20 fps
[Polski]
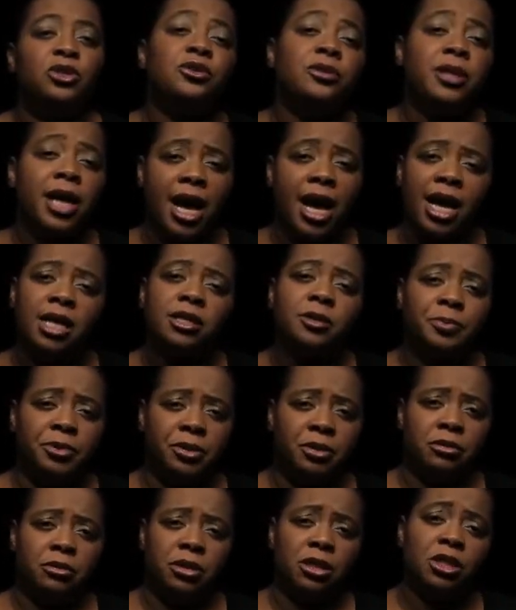Dlatego
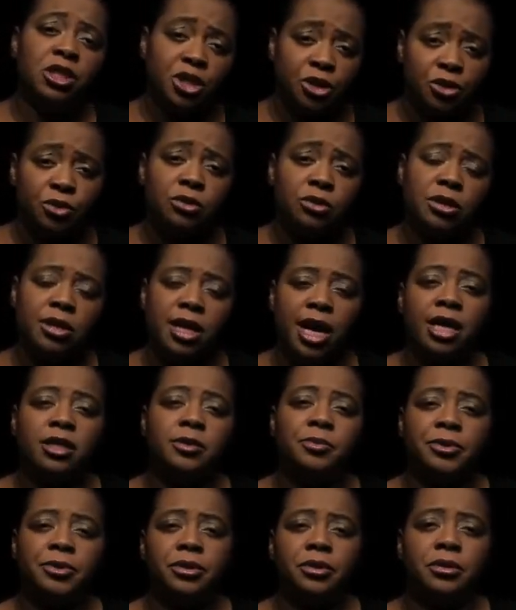wysłali kogoś do
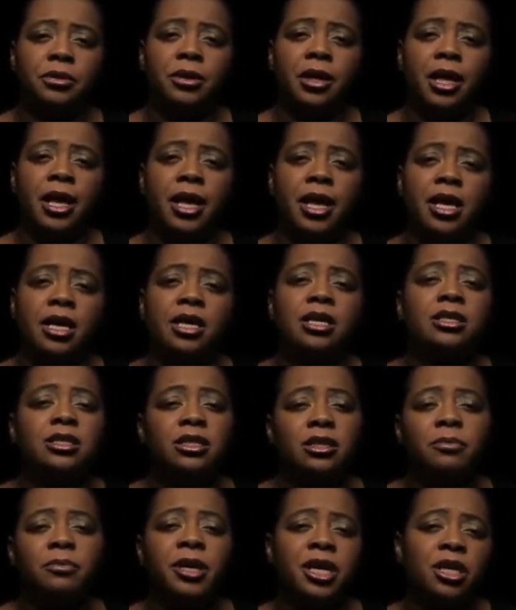szpitala dziecięcego,
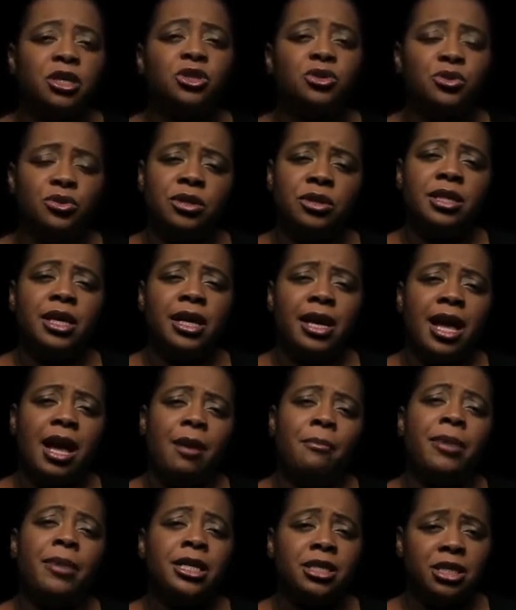żeby sprawdzić, czy
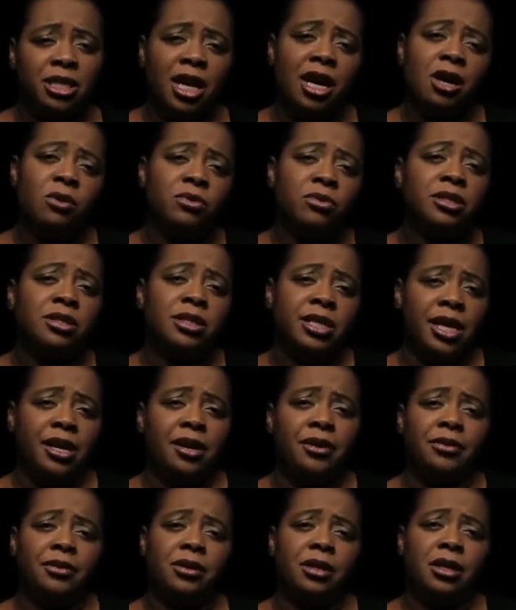moja córka
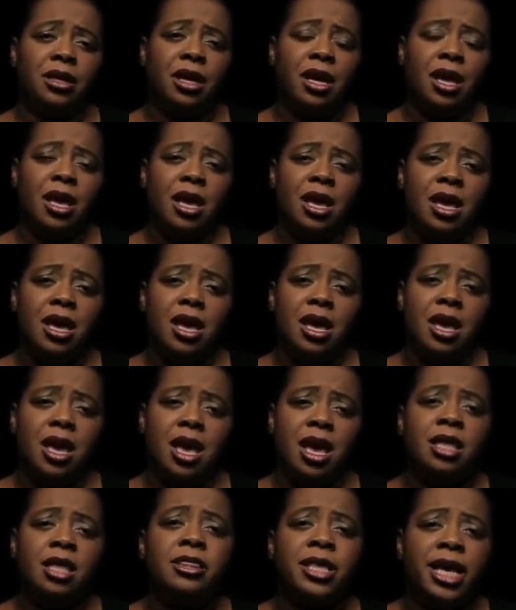rzeczywiście tam była,
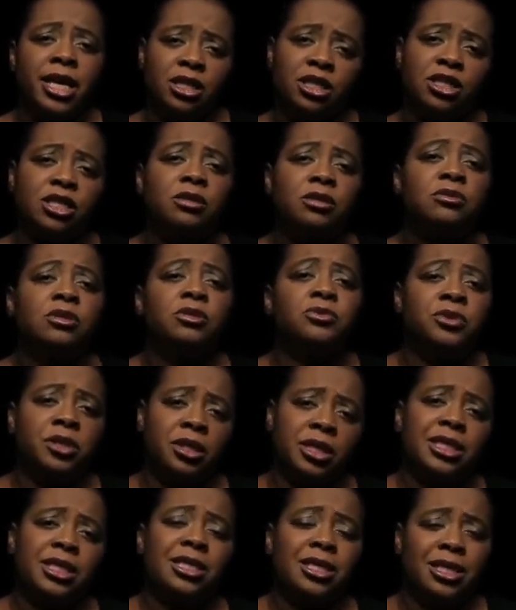czy
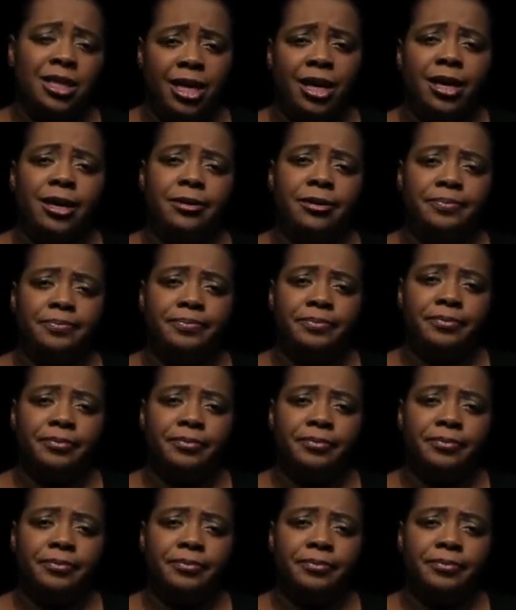naprawdę była chora.